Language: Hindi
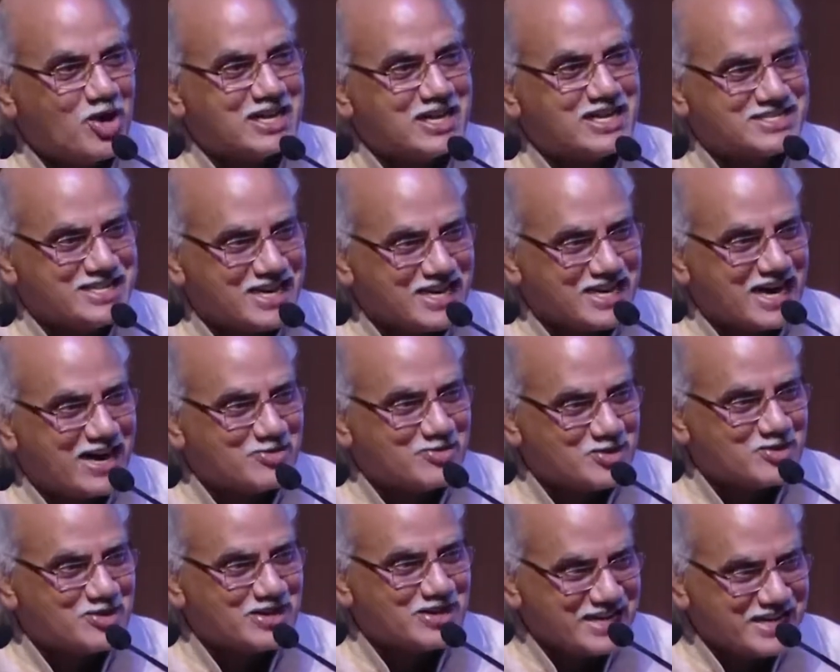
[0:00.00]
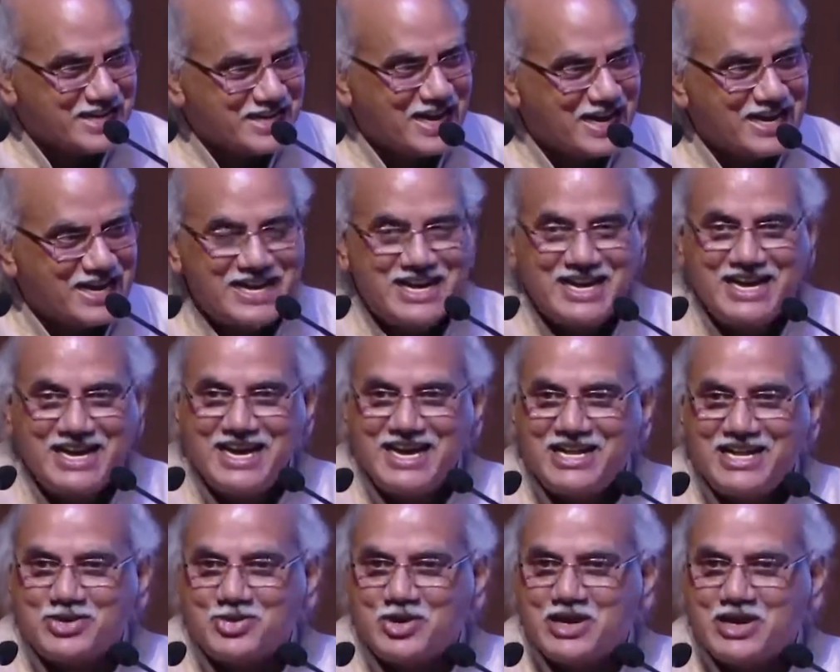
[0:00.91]
बहुत अच्छा काम उन्होंने किया
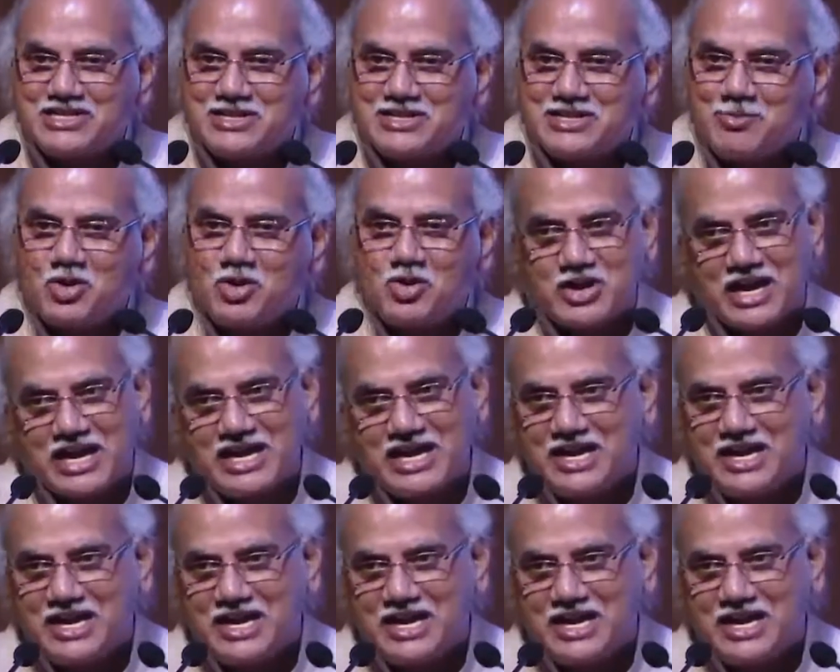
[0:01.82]
तो ये सब लोगों के